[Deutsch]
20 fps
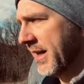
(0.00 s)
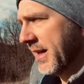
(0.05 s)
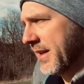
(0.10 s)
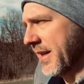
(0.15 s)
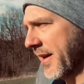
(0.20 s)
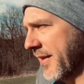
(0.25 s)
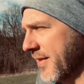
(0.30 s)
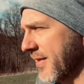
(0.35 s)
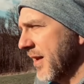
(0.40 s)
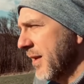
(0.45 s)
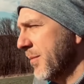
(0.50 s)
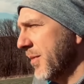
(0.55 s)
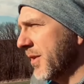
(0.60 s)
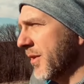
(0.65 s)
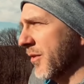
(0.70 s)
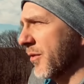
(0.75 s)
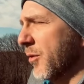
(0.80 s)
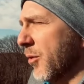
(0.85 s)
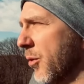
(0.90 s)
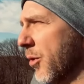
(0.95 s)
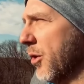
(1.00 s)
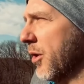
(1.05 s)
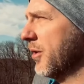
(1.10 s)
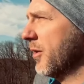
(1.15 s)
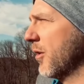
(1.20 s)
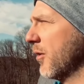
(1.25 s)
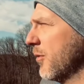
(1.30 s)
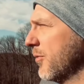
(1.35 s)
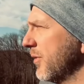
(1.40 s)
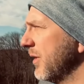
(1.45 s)
dass nämlich das Gehirn
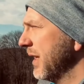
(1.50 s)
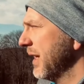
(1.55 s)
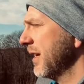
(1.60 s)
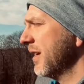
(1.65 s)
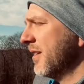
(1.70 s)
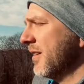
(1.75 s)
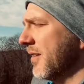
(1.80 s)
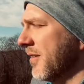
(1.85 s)
auf die